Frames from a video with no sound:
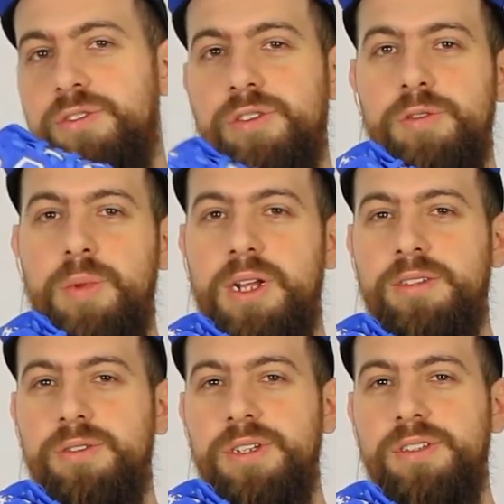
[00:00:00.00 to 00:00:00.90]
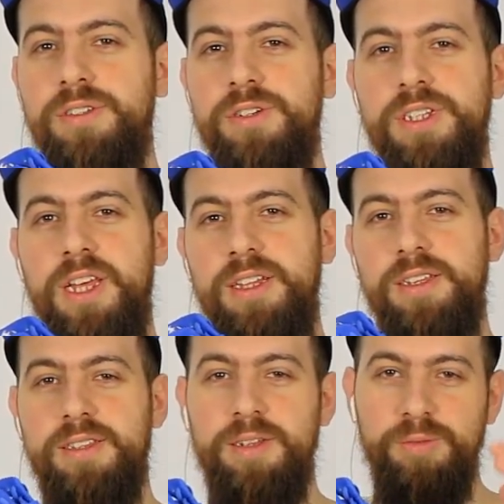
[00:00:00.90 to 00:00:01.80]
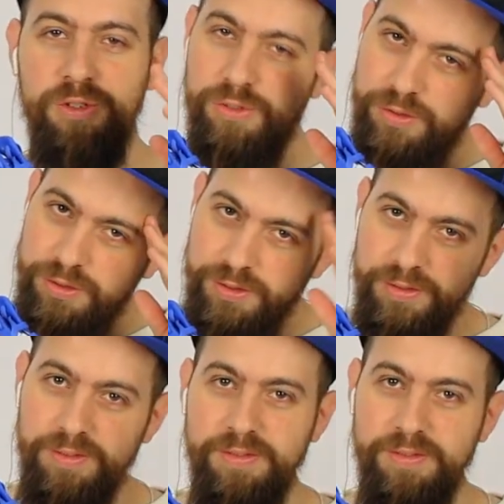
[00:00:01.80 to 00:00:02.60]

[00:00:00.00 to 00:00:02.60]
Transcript: o seu New Balance 480. Tamo junto.